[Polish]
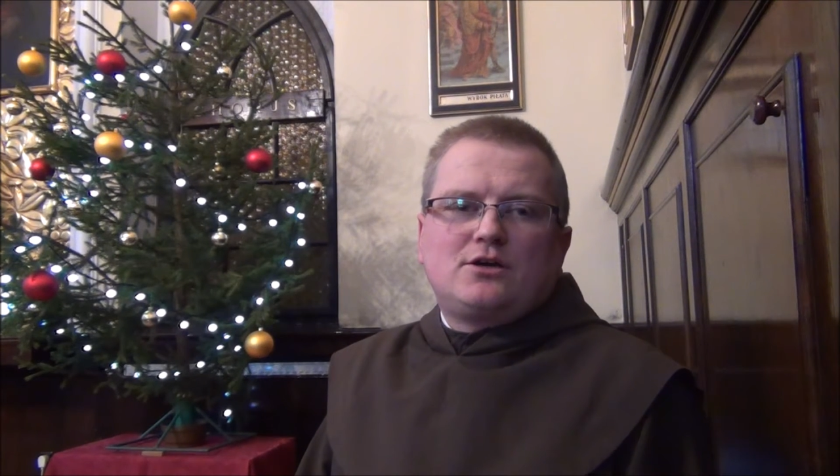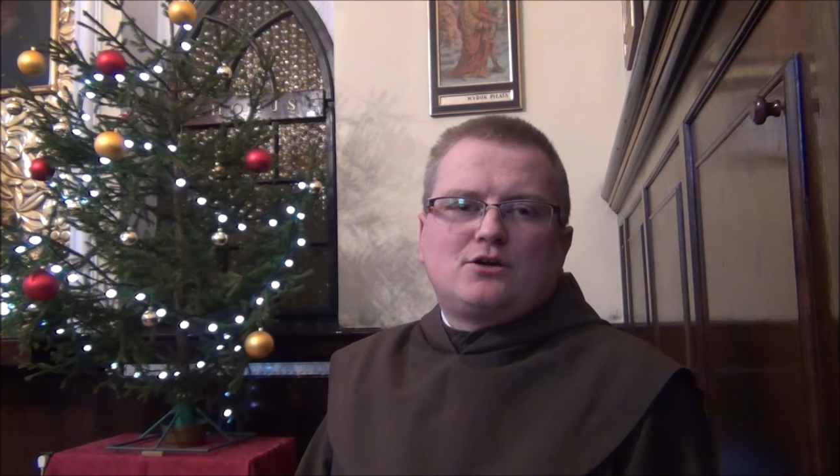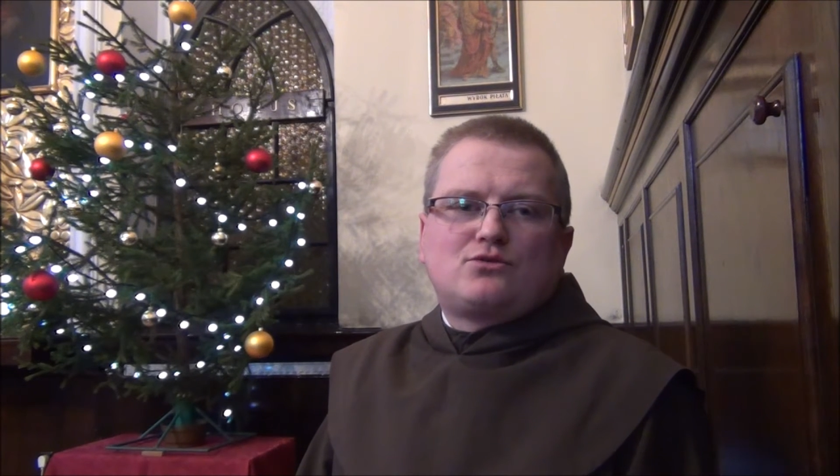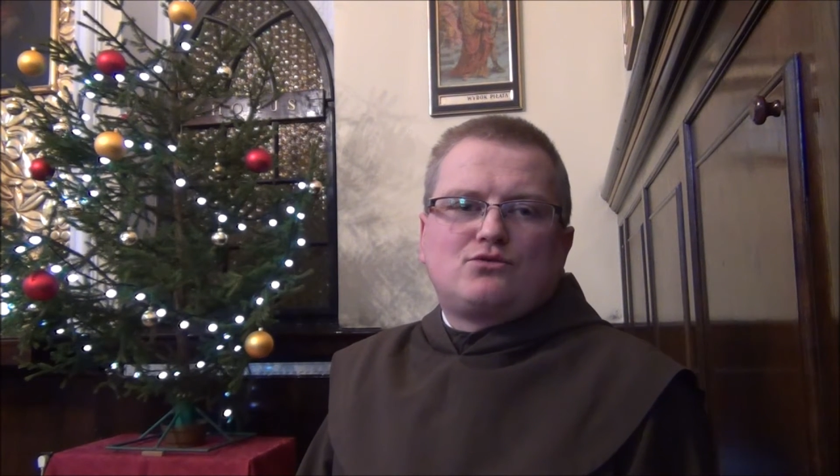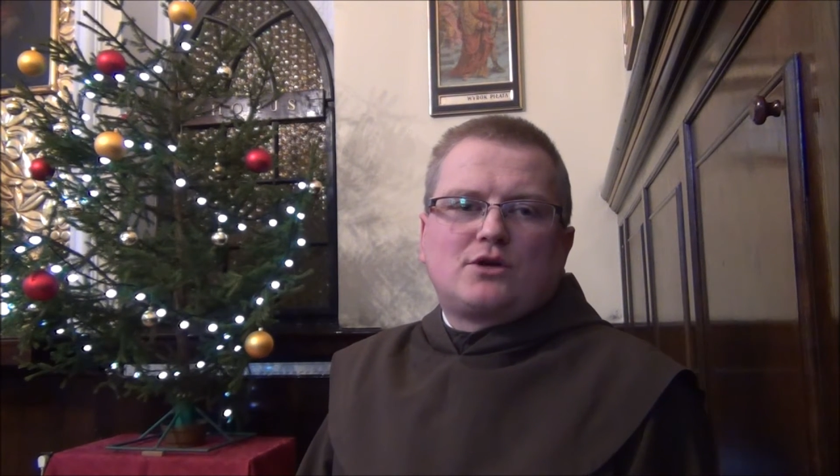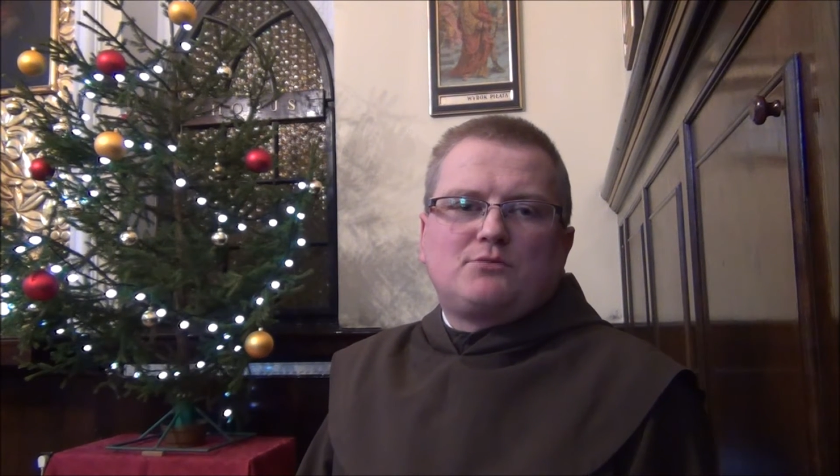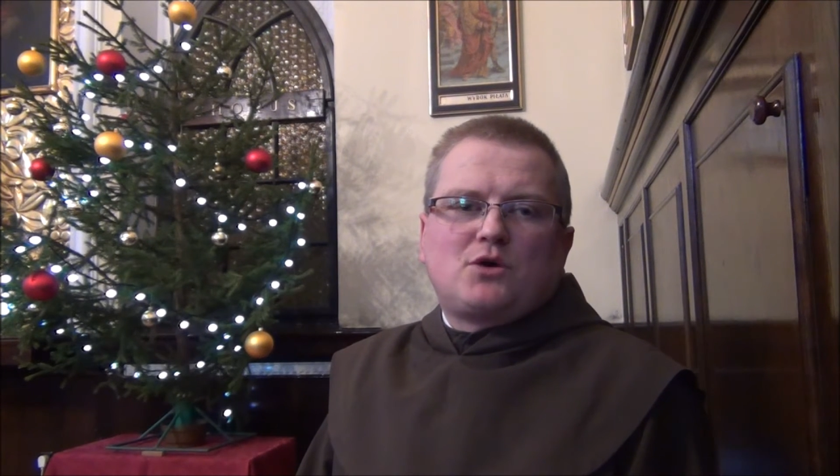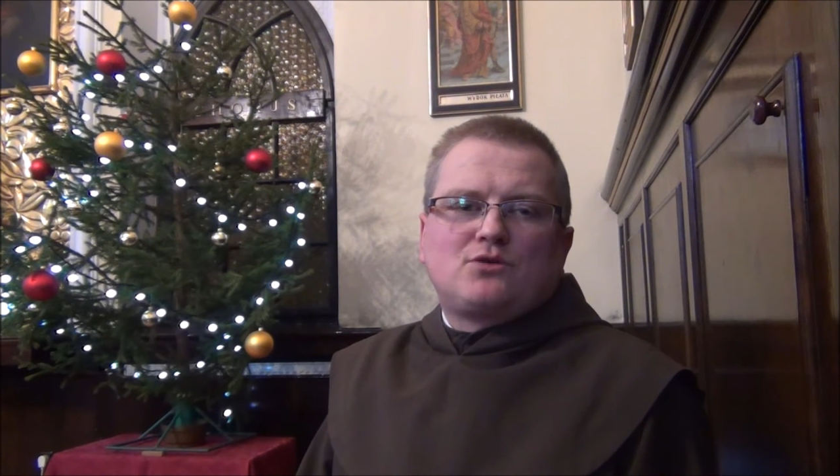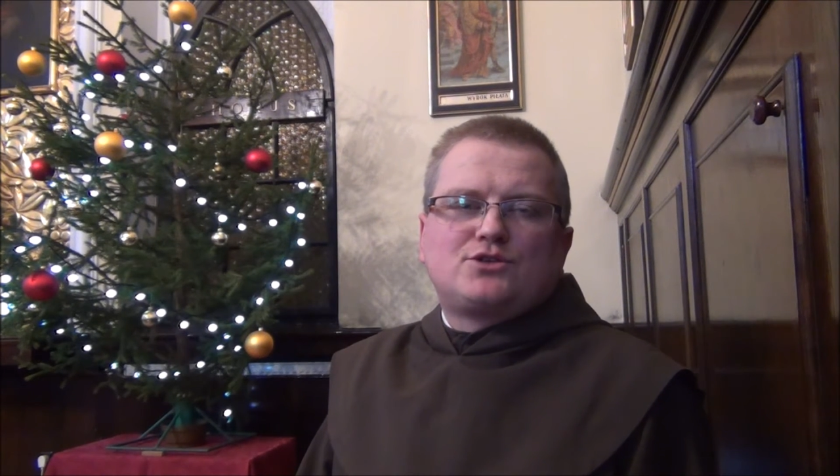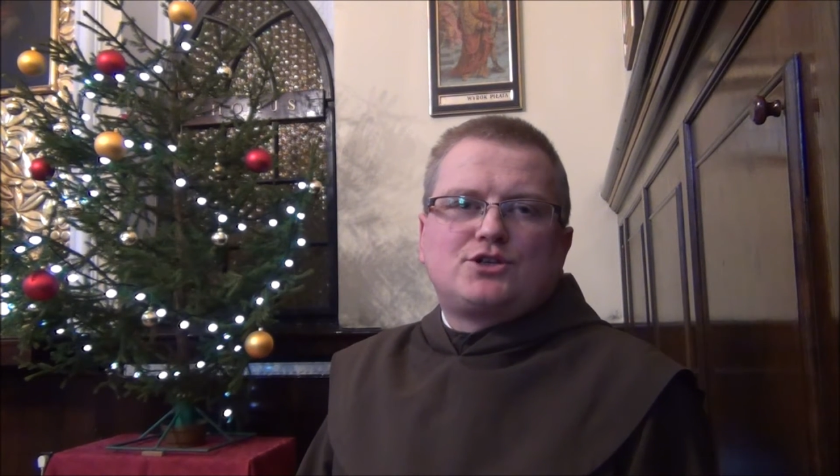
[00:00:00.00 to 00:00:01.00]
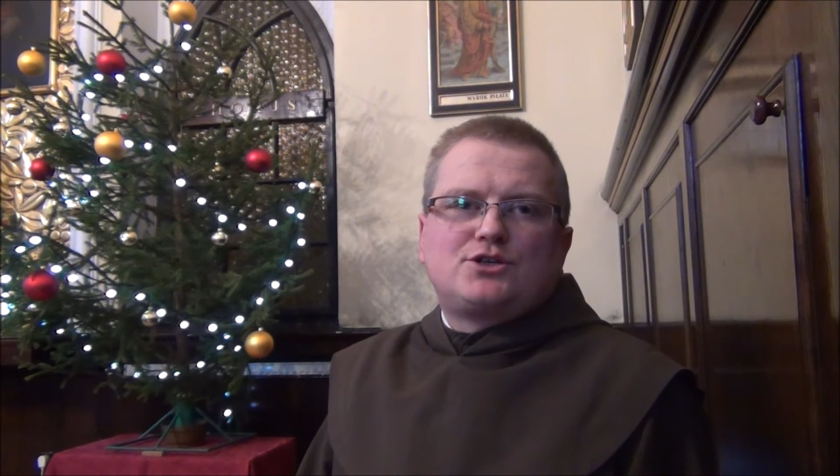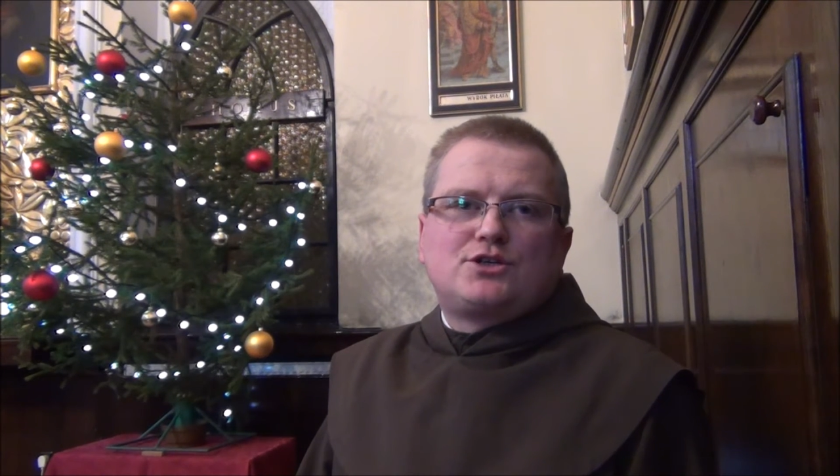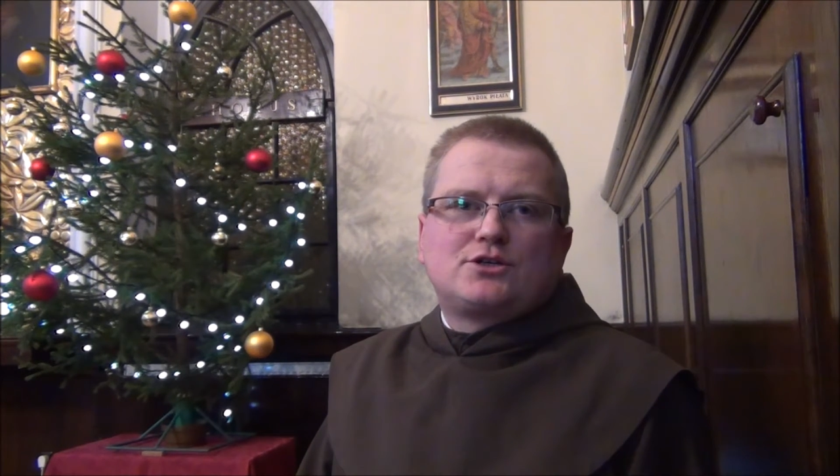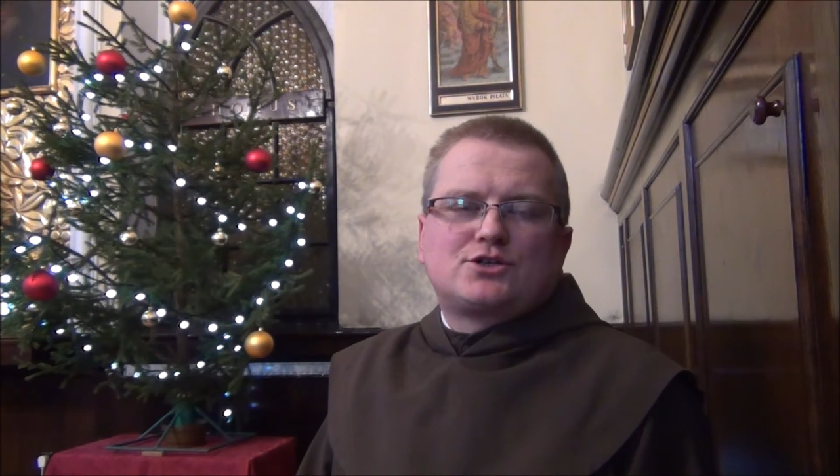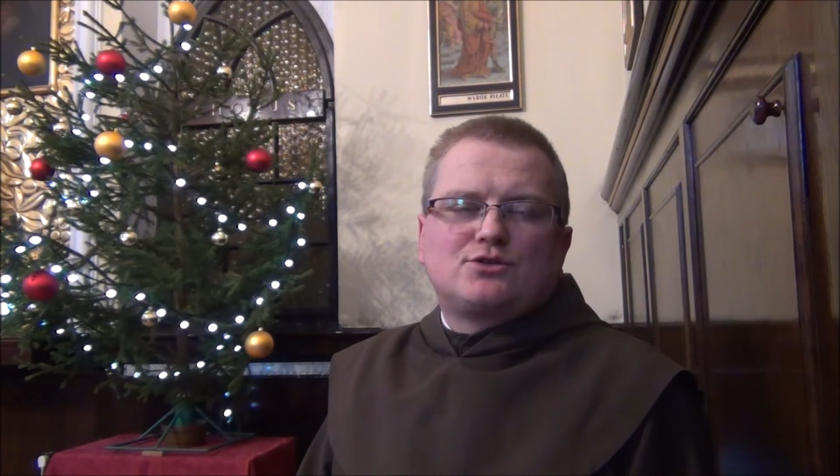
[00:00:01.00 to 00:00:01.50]
którym on się
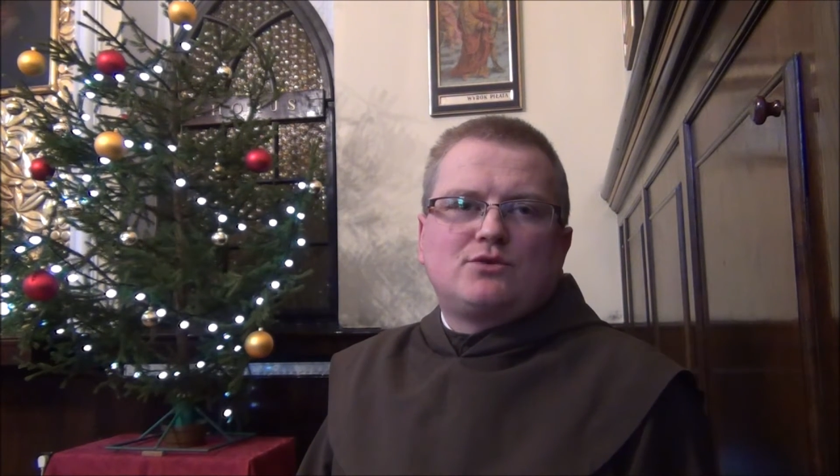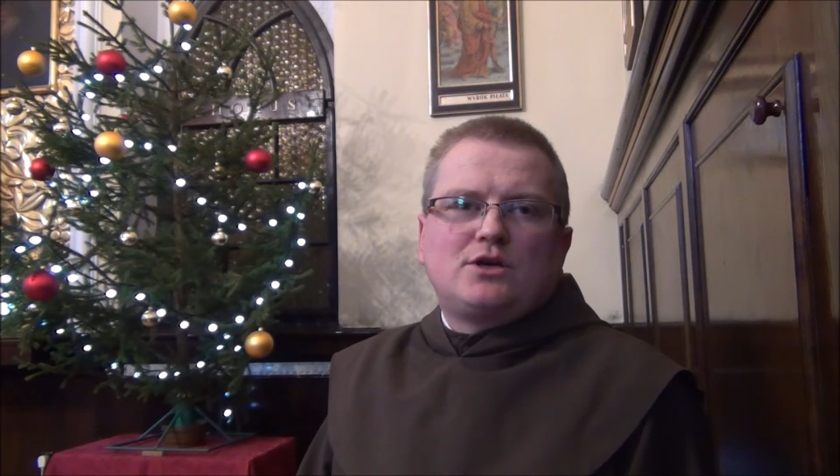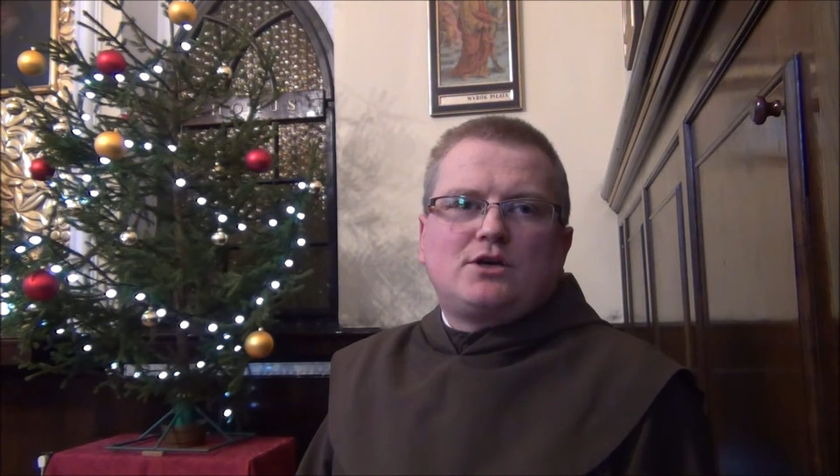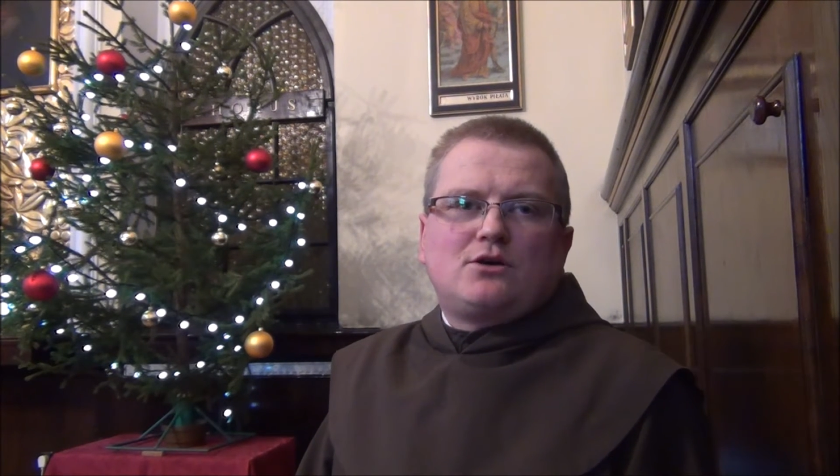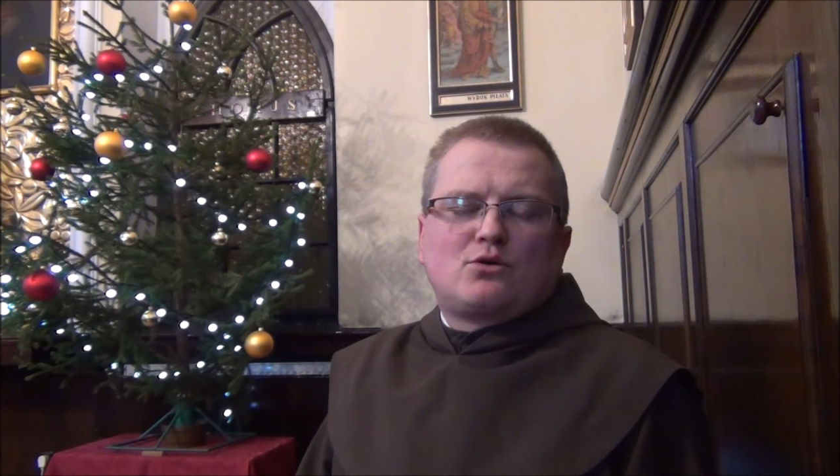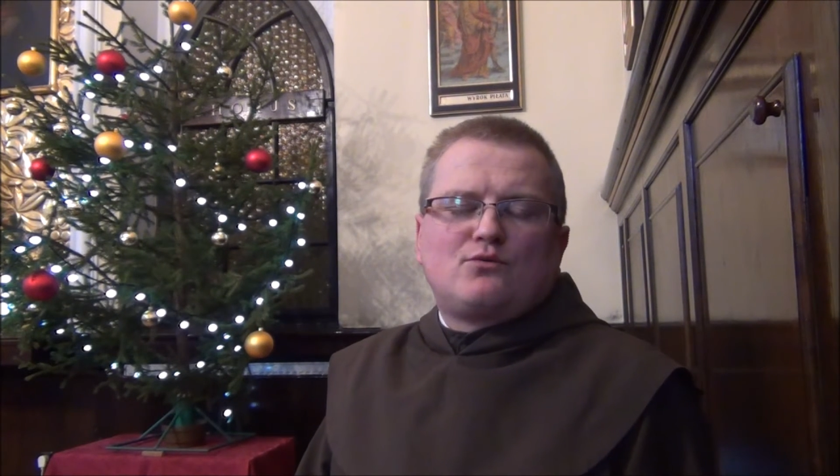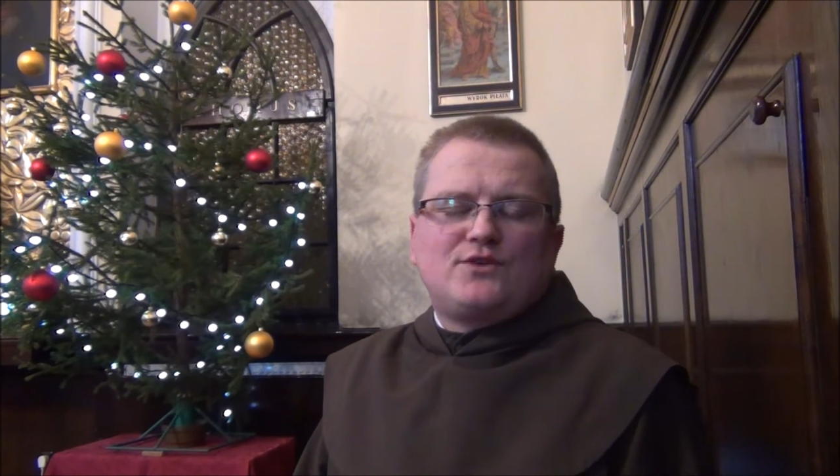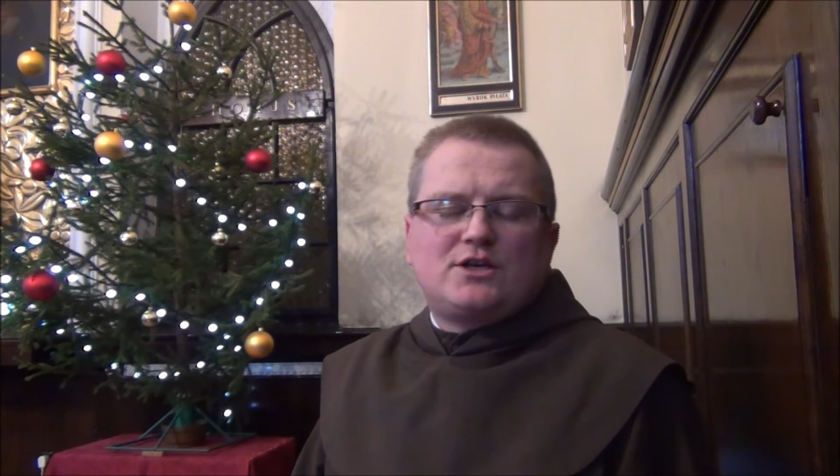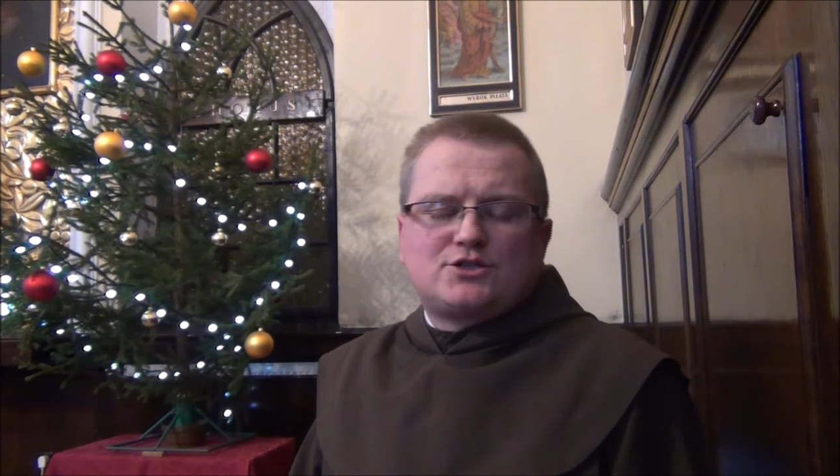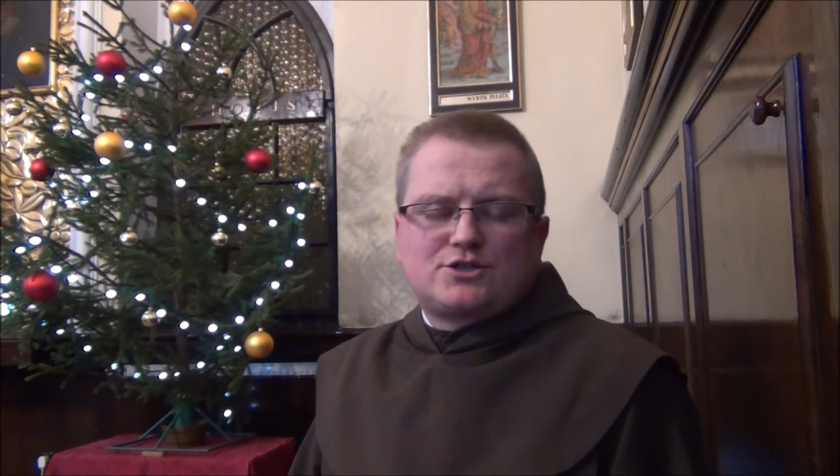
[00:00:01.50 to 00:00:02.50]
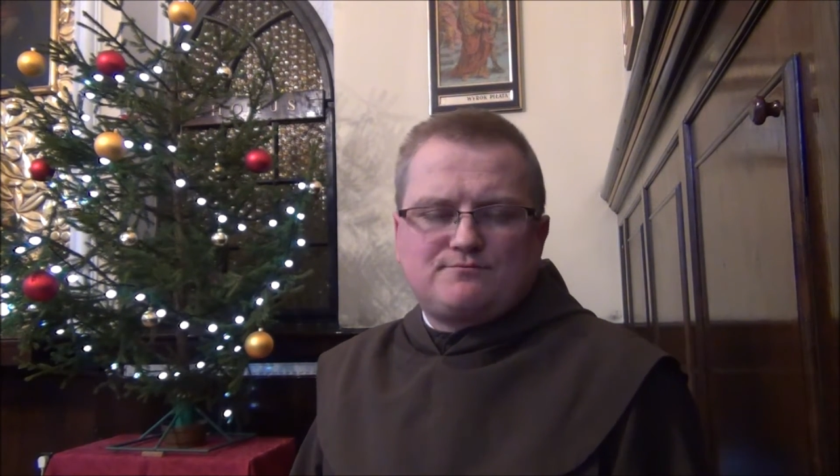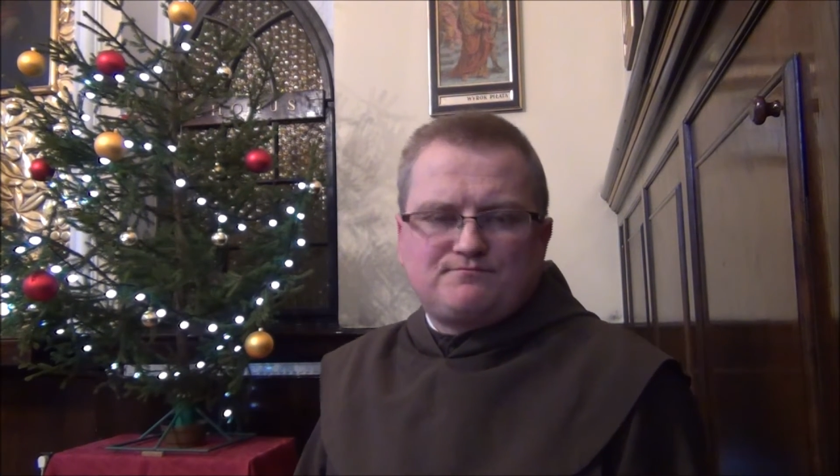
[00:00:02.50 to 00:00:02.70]
cieszył, również